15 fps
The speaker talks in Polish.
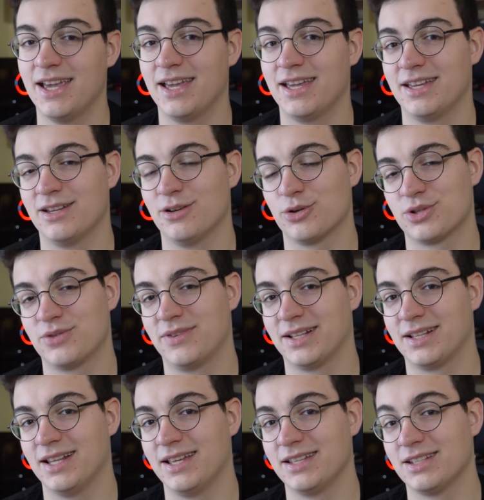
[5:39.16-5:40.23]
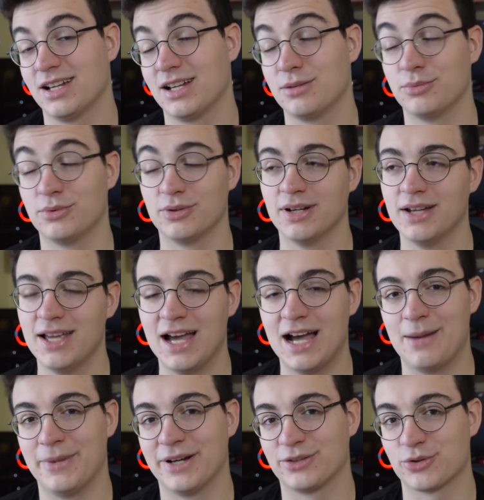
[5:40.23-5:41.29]
e, oświetlenie albo
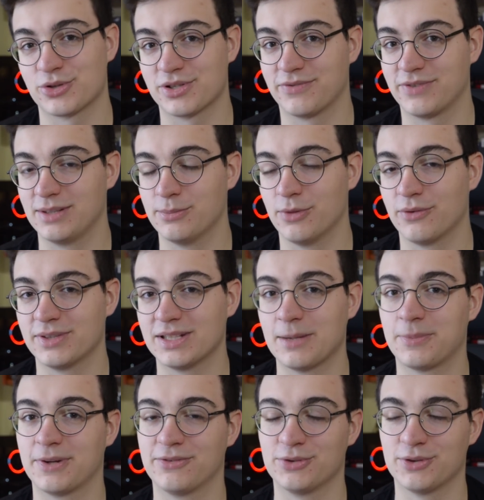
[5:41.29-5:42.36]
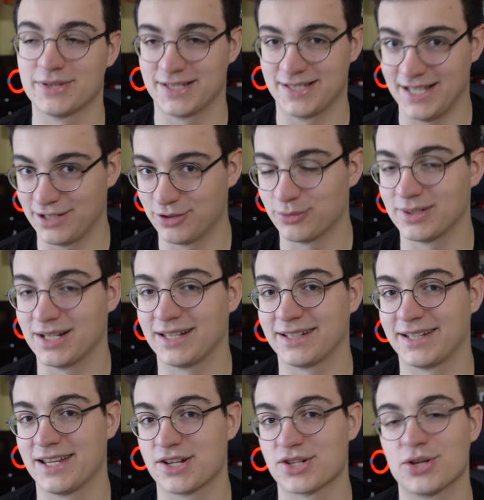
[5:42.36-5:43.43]
amatorzy filmowi na pewno znajdą dla
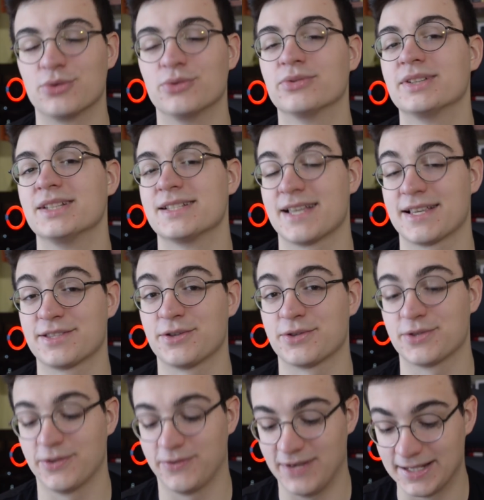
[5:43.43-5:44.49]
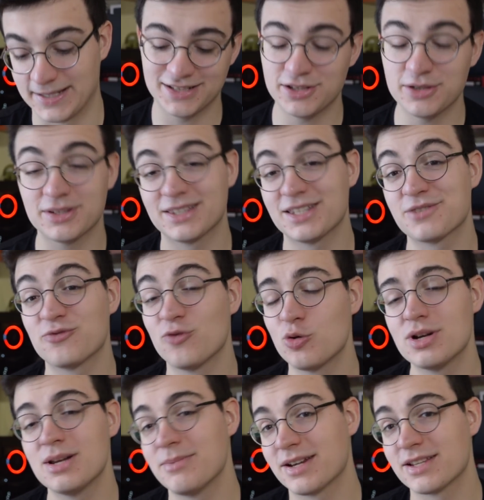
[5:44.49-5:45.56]
takiej żarówki zastosowanie. Jest to też w
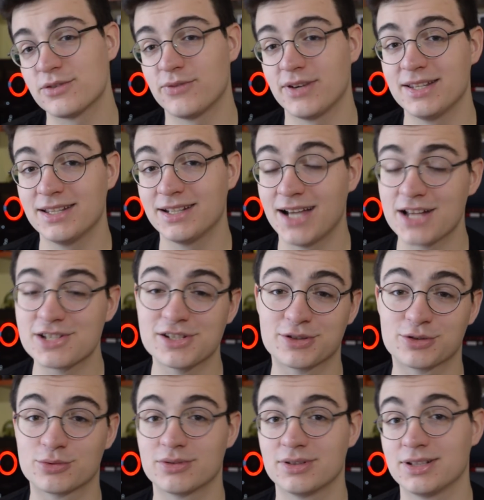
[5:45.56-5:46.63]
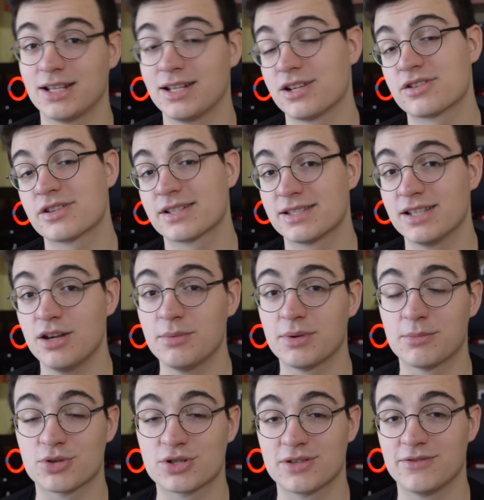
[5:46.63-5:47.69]
ogóle bardzo fajny gadżet, który na naszych znajomych
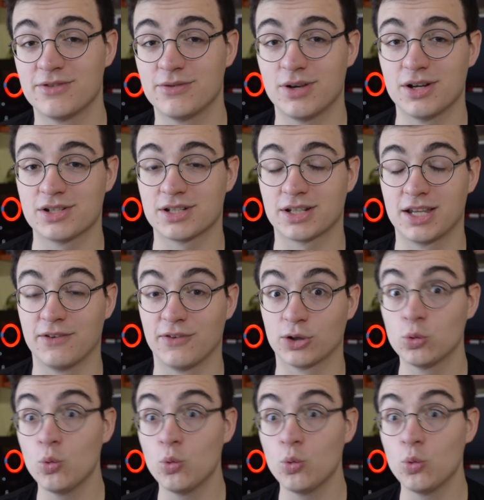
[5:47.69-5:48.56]
może wywołać taki efekt